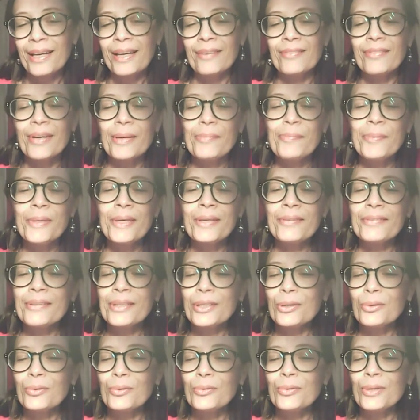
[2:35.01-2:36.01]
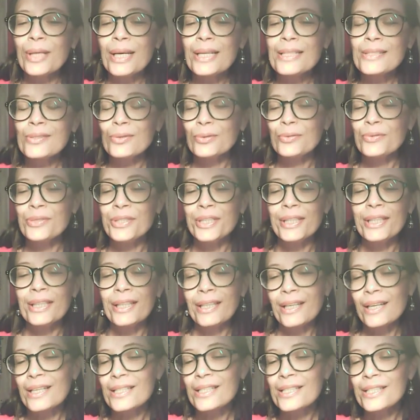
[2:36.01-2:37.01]
Во-первых, у нас у всех
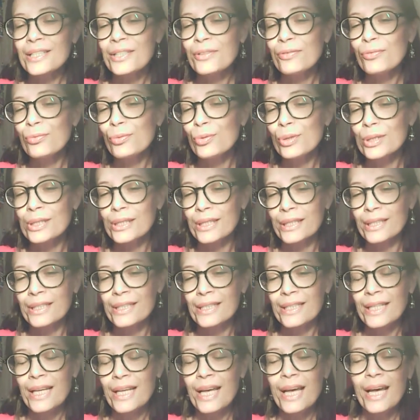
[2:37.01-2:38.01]
разный возраст.